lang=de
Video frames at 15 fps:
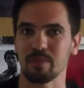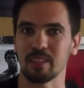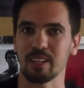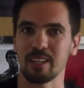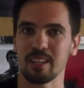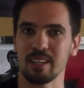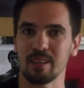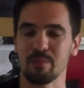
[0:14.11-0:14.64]

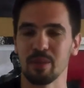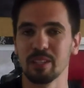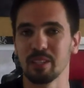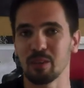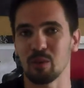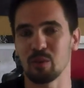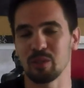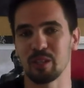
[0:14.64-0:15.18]
Da im
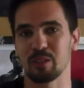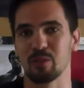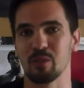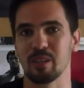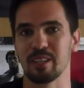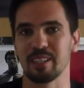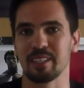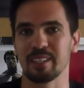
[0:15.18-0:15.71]
Hintergrund
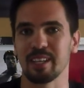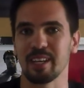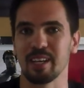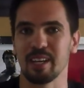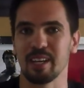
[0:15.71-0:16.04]
natürlich